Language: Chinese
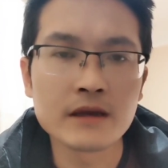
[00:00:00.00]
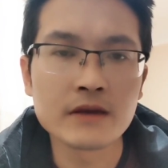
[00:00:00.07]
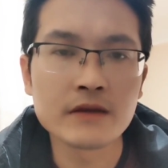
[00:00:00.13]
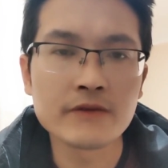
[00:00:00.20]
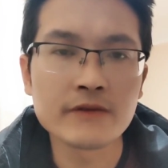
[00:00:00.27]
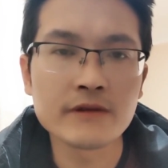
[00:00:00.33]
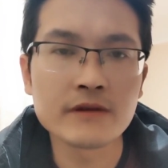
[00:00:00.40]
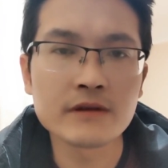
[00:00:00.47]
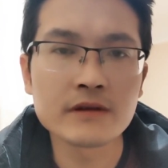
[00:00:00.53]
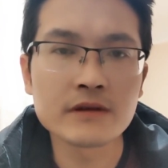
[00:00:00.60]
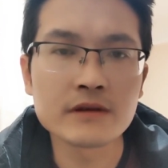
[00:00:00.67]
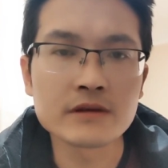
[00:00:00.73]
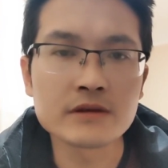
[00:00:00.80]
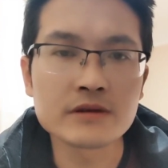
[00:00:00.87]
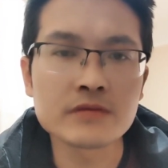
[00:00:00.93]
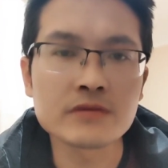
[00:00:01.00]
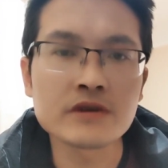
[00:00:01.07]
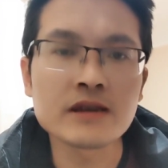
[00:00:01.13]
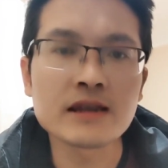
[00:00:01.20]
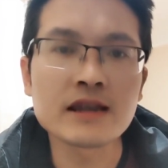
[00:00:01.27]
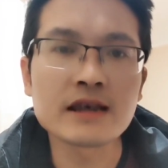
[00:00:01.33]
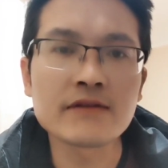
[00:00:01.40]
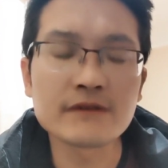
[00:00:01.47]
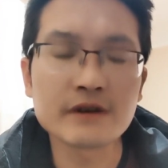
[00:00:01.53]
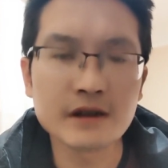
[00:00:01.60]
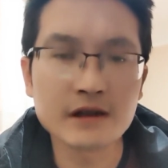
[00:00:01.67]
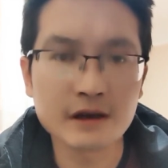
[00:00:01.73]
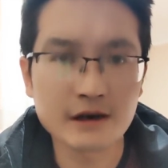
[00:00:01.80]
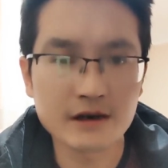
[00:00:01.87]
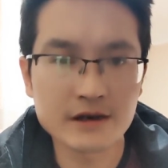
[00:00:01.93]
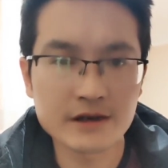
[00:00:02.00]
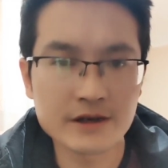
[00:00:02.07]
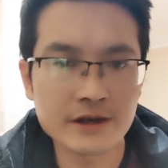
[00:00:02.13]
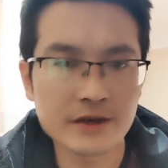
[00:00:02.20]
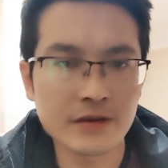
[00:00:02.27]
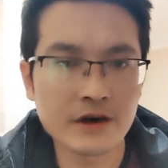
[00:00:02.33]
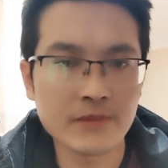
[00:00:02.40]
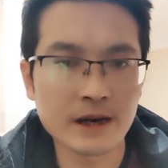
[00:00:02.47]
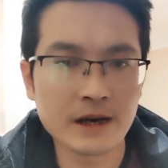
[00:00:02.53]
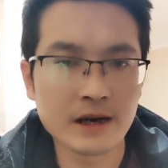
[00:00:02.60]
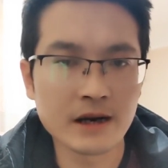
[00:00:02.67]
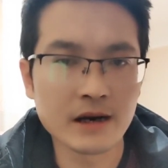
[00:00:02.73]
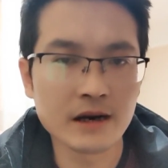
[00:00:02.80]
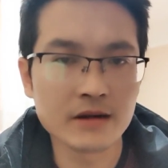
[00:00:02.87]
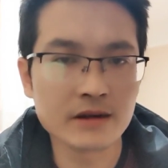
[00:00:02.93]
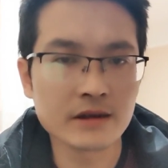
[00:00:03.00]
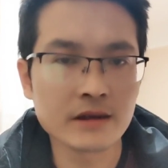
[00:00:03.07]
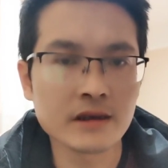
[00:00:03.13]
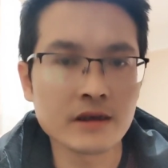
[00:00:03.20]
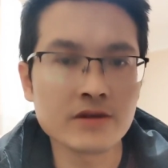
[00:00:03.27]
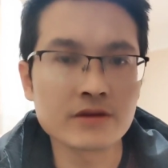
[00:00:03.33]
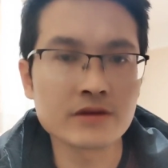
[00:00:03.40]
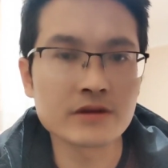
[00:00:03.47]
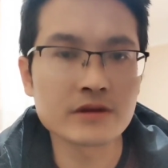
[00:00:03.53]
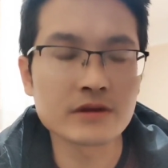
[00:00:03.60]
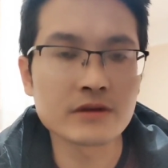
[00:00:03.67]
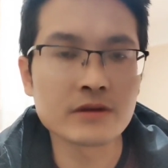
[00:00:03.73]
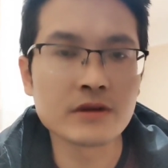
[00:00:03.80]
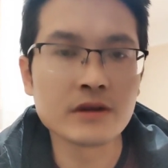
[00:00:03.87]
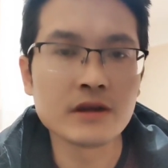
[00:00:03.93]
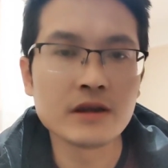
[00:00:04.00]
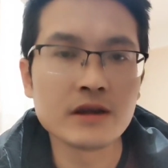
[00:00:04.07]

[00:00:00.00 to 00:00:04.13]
呃，分自古以来它分了两个阶段嘛，啊，第一个就是从，